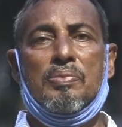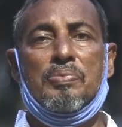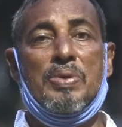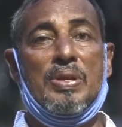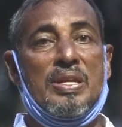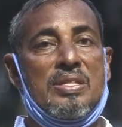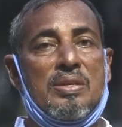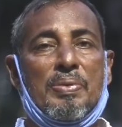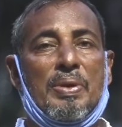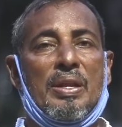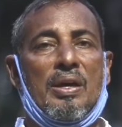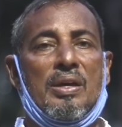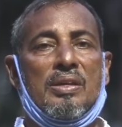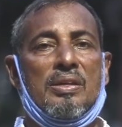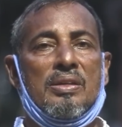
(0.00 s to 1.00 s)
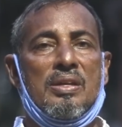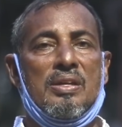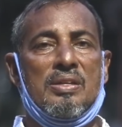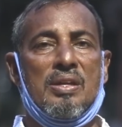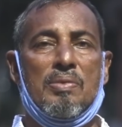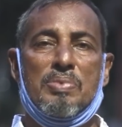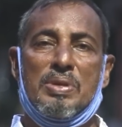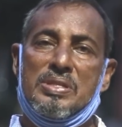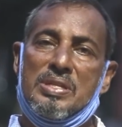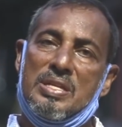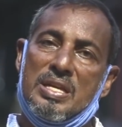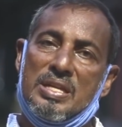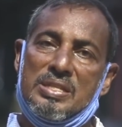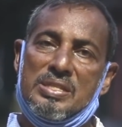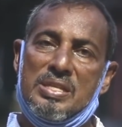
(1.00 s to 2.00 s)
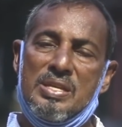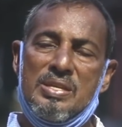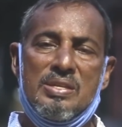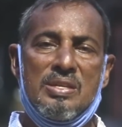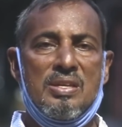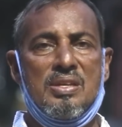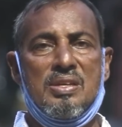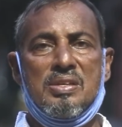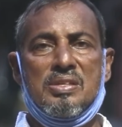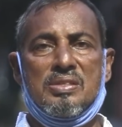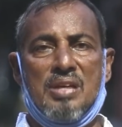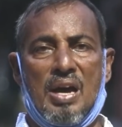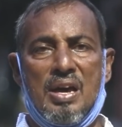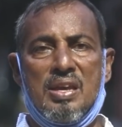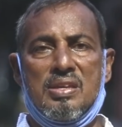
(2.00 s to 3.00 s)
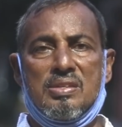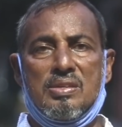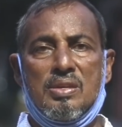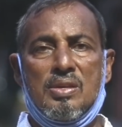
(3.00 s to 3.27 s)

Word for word: ফিরে দিবে না এটা আমরা জেনে গেছি তাই